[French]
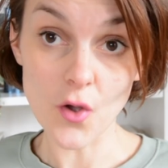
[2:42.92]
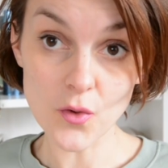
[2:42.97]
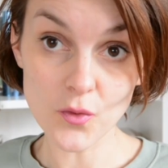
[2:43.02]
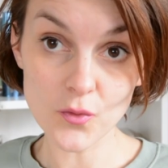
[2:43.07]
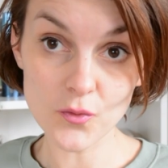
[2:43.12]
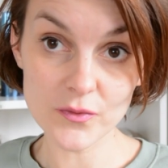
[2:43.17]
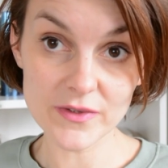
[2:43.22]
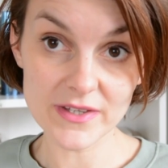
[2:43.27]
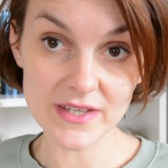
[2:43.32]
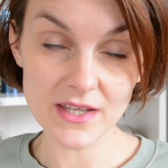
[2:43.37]

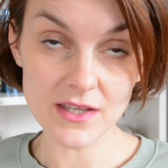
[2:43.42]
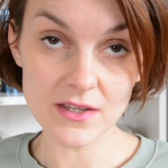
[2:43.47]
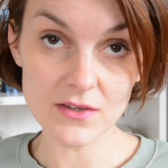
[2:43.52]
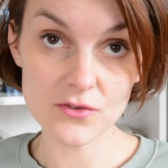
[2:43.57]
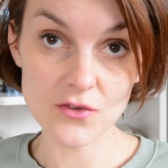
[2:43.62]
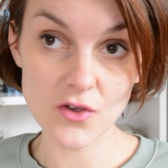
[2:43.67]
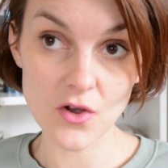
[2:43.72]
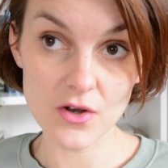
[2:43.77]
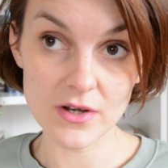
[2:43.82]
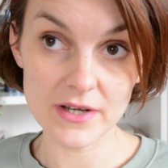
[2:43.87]
Tant qu'on
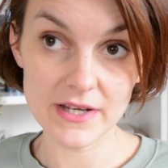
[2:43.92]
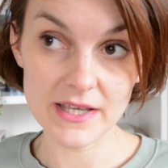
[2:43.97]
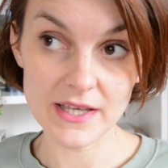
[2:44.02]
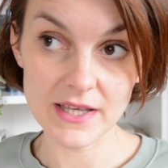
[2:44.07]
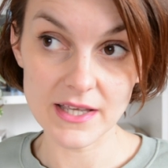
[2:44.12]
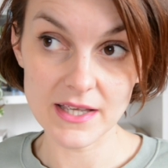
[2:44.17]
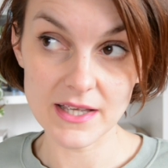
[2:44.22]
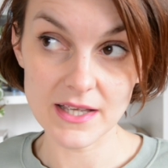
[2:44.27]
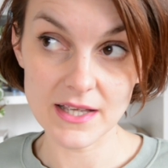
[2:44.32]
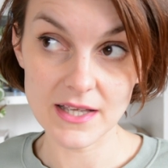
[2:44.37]
est dans
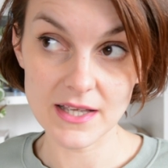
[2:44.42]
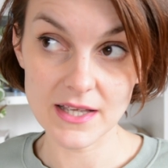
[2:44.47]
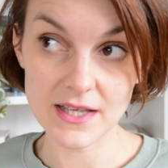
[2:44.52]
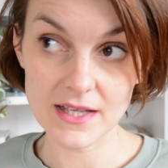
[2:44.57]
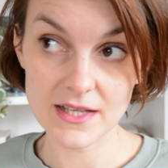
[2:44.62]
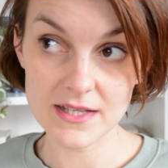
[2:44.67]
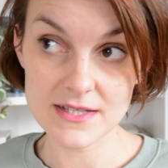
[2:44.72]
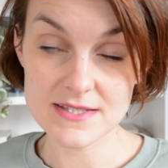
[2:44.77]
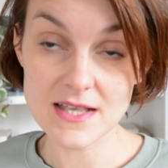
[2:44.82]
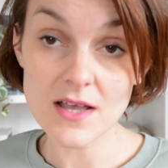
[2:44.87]

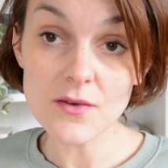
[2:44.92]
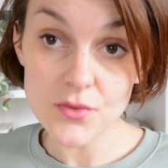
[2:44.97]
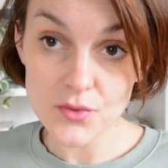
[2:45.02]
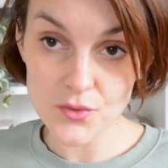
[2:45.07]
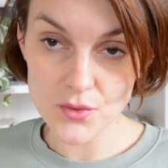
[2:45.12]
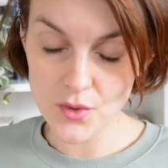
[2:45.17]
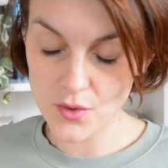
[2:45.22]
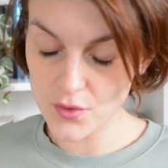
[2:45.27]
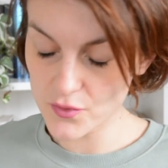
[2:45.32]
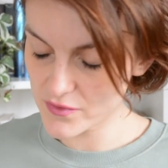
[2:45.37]
les
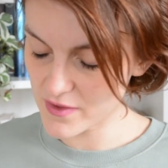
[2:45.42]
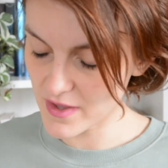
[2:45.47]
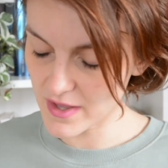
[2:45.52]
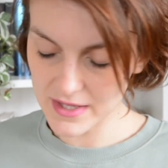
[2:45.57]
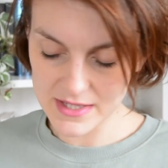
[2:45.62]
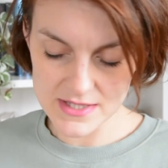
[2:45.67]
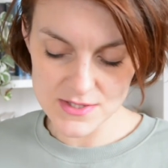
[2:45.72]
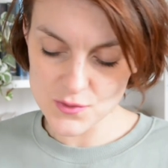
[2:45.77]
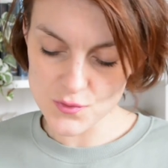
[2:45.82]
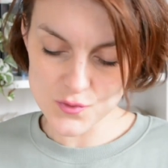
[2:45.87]
influences,
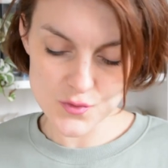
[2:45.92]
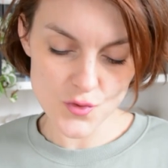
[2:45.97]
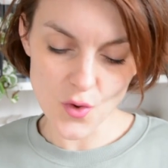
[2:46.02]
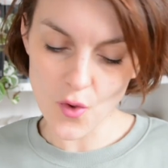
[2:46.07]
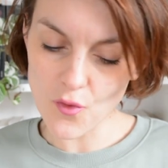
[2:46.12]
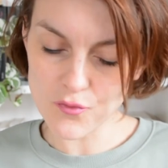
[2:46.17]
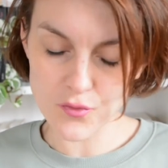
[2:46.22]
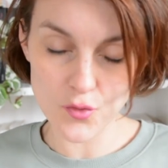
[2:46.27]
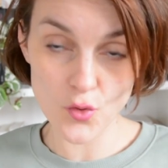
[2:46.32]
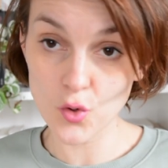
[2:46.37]
hein, restons
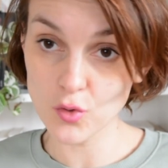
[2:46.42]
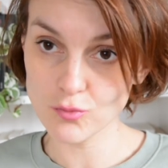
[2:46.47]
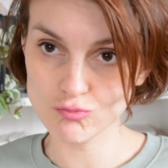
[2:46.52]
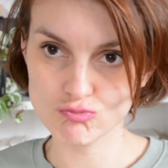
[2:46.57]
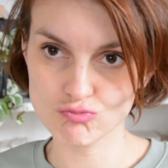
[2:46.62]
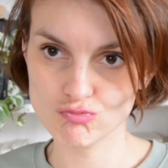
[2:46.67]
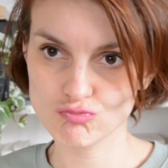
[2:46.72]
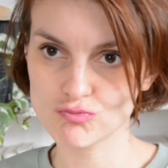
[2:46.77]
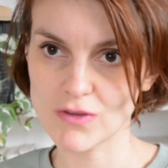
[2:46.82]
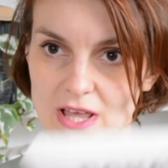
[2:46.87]
sur Flo
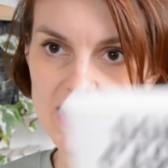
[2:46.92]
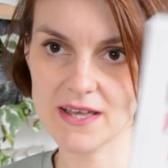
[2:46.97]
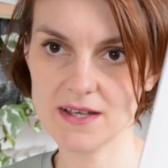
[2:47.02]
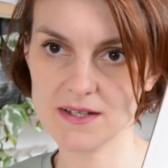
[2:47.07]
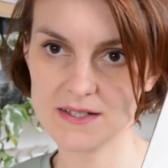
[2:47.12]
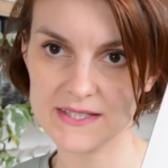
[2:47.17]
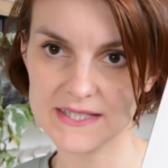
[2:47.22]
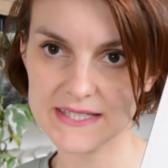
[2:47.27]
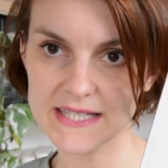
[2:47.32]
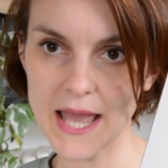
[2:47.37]

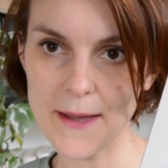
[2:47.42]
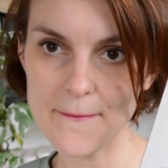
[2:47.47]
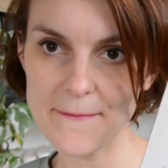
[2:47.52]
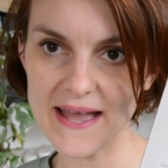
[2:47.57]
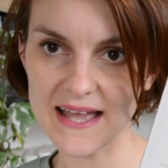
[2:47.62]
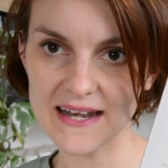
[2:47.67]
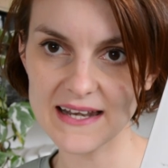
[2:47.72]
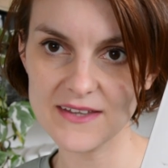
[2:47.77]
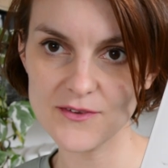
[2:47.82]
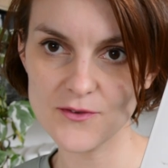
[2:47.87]
qui a
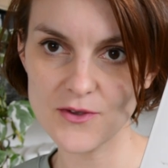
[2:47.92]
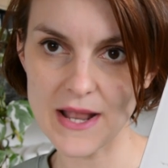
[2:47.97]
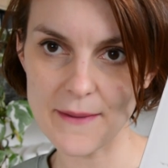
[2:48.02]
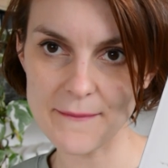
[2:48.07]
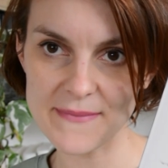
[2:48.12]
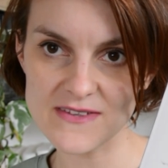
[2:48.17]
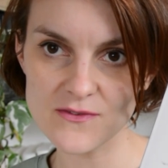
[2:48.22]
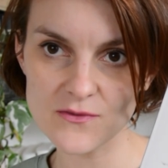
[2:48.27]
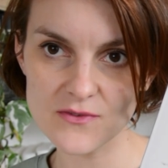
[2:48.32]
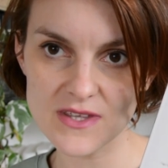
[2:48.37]
parlé de
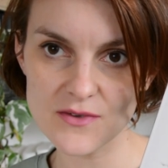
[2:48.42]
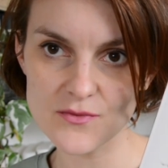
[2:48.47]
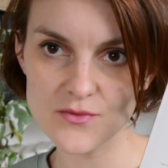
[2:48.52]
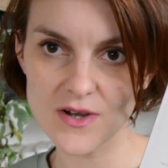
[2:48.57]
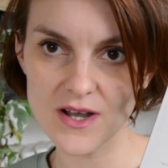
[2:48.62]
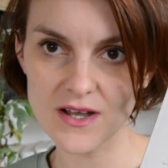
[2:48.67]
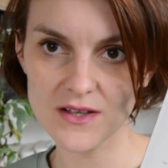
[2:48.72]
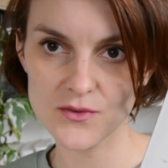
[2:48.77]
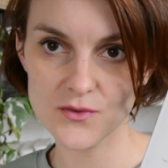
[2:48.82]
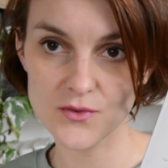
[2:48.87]
La Maison des
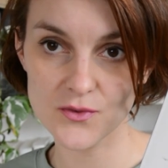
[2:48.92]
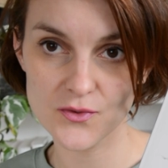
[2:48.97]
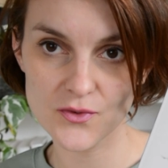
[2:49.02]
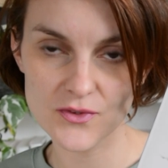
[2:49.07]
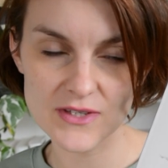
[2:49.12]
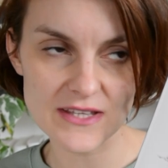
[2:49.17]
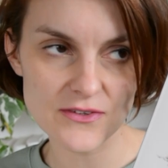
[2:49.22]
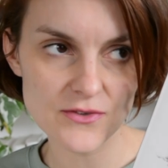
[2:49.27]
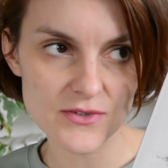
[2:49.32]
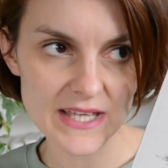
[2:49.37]
Voix de
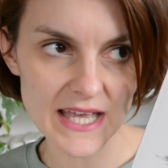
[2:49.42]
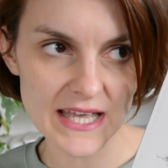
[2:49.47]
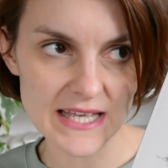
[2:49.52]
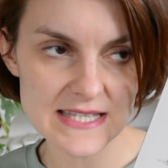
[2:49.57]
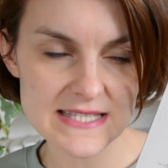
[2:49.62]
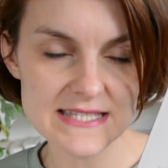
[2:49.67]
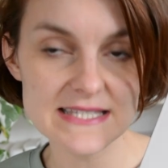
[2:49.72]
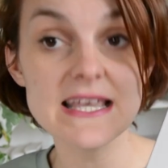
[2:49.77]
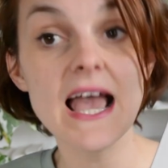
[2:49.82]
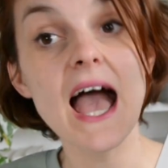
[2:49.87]
Donato
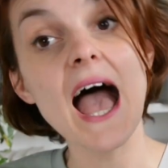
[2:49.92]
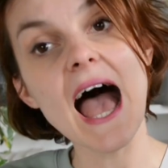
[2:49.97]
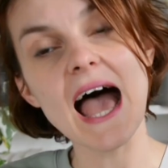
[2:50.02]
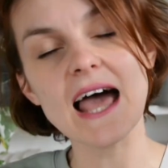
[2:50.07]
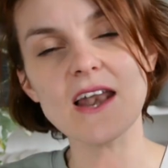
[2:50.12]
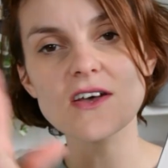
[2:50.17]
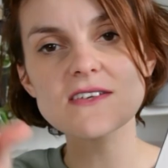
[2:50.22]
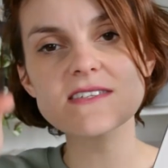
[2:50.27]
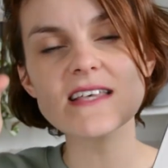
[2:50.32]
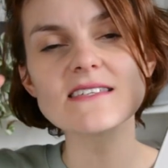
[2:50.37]
Carissi.
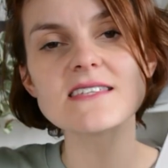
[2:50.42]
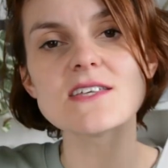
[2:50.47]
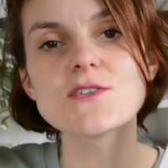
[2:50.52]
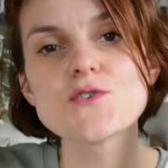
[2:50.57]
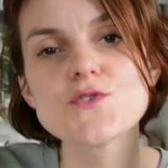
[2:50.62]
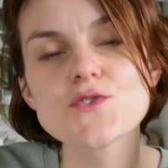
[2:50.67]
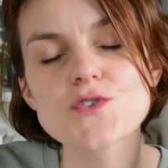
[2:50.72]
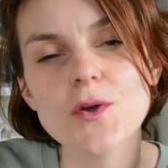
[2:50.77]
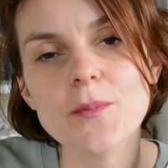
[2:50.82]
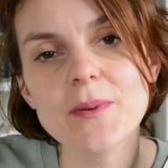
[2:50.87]
Alors ça,
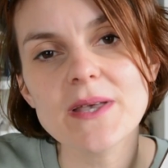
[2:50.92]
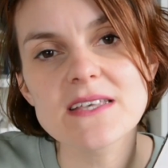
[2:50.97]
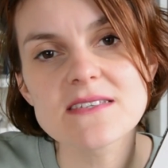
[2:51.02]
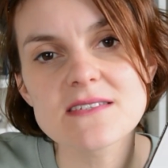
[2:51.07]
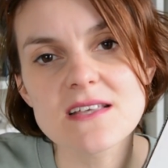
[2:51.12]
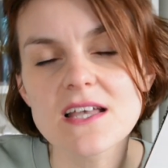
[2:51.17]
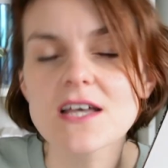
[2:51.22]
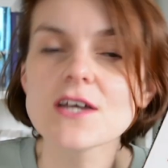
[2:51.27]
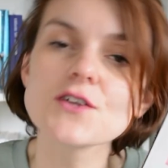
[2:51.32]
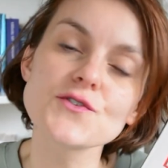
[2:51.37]
c'est une
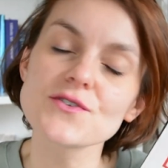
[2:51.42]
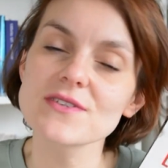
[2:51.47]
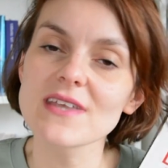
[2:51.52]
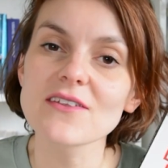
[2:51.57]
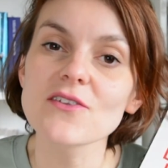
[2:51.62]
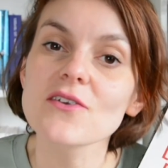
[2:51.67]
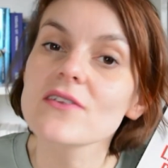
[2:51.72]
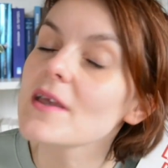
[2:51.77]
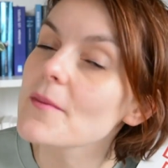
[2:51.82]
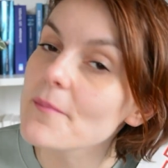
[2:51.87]
surprise. Tu
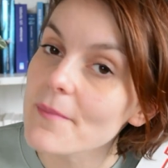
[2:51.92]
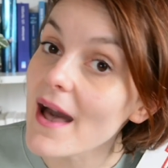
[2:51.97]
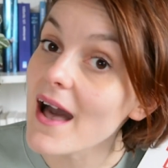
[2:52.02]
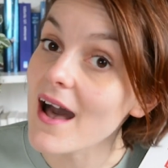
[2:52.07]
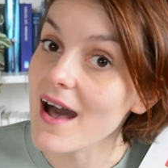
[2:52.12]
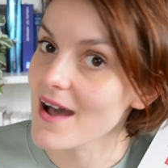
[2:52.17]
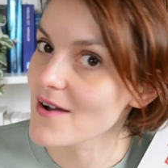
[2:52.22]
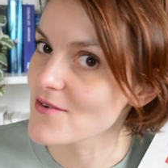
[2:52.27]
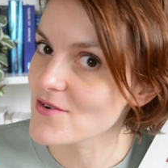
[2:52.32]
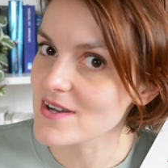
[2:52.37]
t'attendais
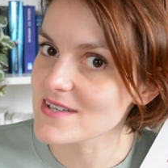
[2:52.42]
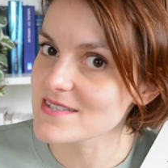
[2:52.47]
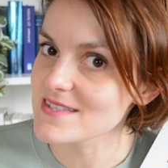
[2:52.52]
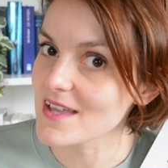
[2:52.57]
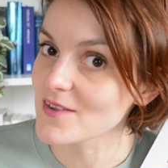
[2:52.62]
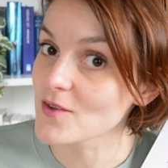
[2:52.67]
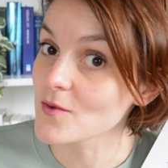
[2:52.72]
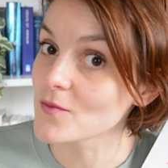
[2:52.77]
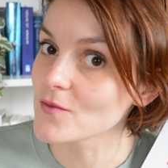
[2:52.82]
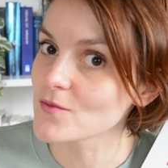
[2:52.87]
pas à voir
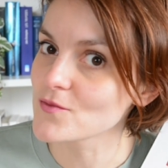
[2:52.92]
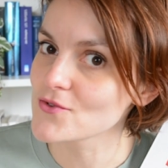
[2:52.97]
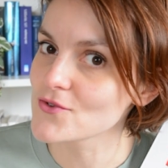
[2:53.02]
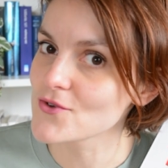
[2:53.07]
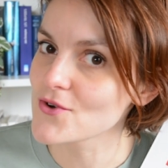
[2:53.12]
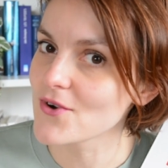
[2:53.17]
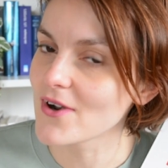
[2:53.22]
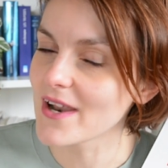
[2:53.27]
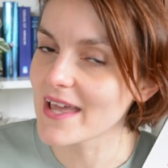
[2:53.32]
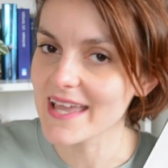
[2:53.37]
ça dans mon
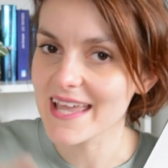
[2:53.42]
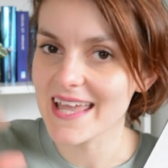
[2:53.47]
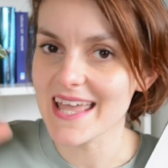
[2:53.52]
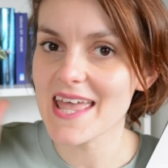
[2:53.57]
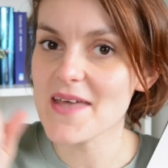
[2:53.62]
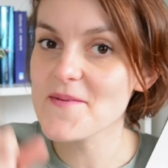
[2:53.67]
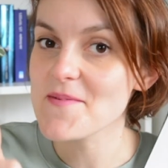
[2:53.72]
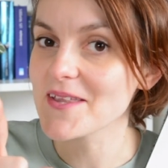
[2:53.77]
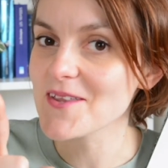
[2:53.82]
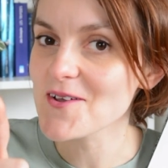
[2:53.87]
book haul.
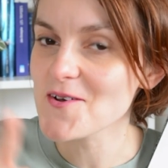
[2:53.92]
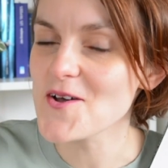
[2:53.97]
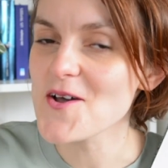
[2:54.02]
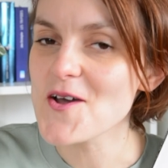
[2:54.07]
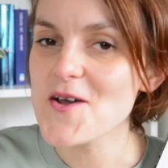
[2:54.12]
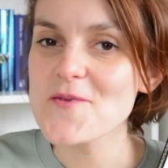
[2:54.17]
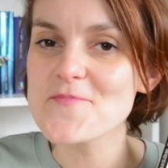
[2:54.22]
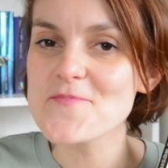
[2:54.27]
Eh ben non,